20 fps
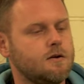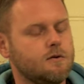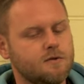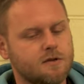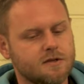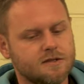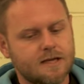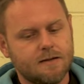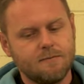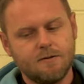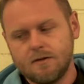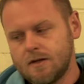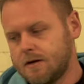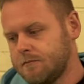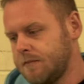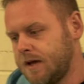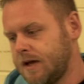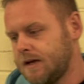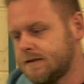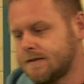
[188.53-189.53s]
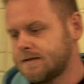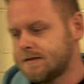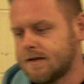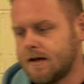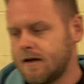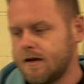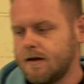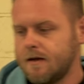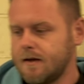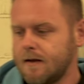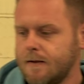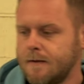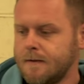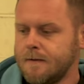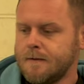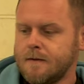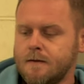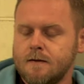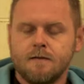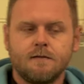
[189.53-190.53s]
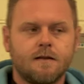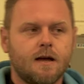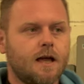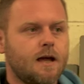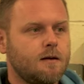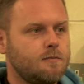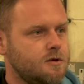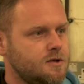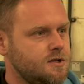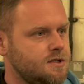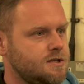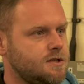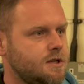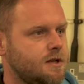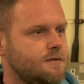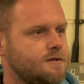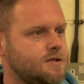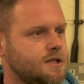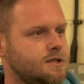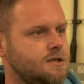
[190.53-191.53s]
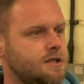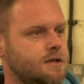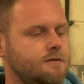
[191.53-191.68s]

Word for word: udostępnił nam miejsce. Tak jak mogliście wcześniej